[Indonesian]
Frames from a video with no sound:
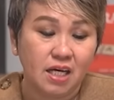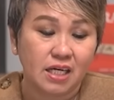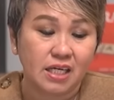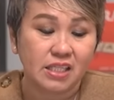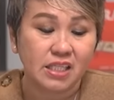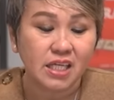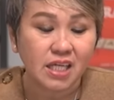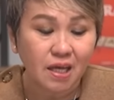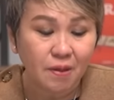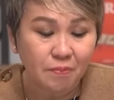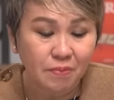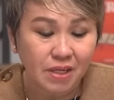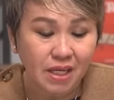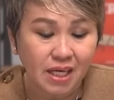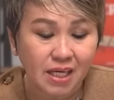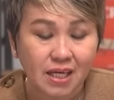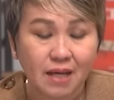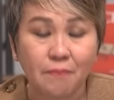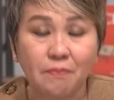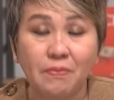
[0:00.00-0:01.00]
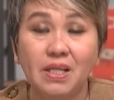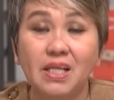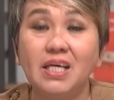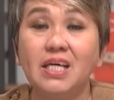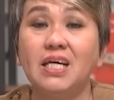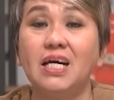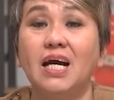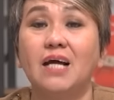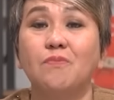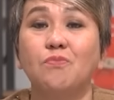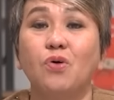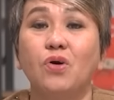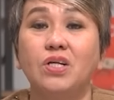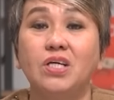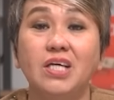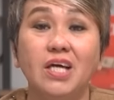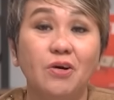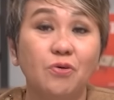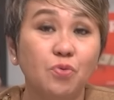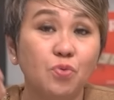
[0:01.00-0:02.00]
Ketika mereka melihat
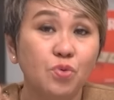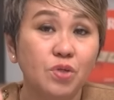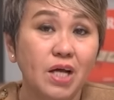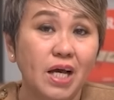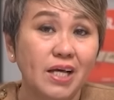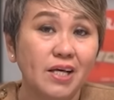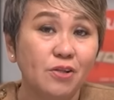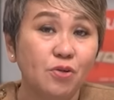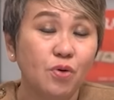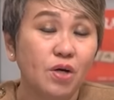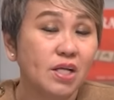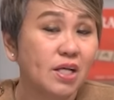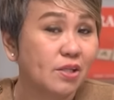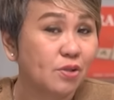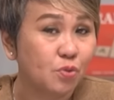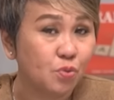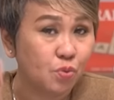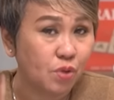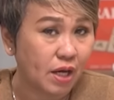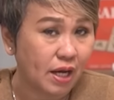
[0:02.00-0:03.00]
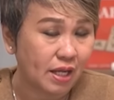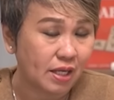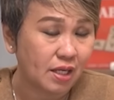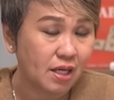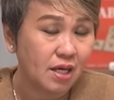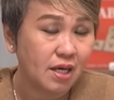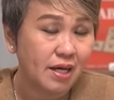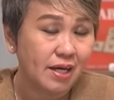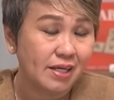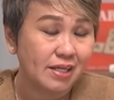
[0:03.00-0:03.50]
bahwa di Yehuda itu ada Tuhan,